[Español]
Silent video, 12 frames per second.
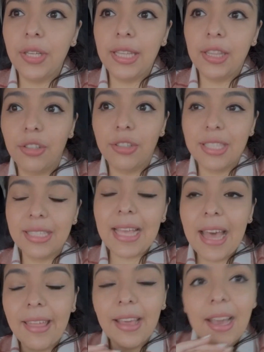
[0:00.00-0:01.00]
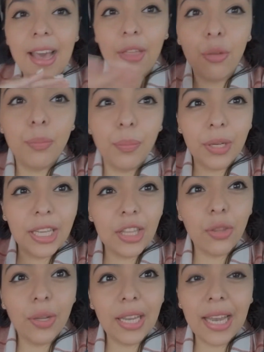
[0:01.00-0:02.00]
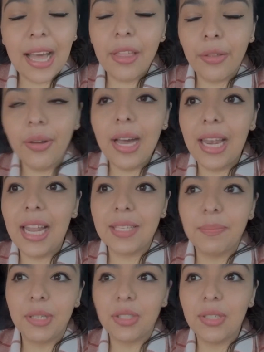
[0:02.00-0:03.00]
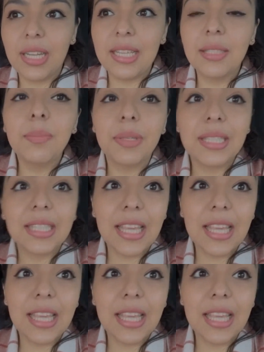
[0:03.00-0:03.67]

entonces ha dejado un poquito de lado a las personas pues